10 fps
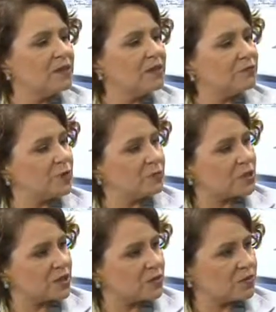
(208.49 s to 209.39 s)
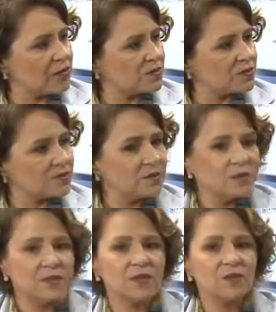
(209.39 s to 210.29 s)
em forma de resultados.
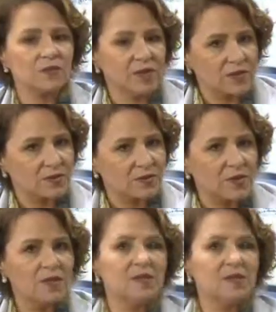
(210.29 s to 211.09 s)
Que resultados?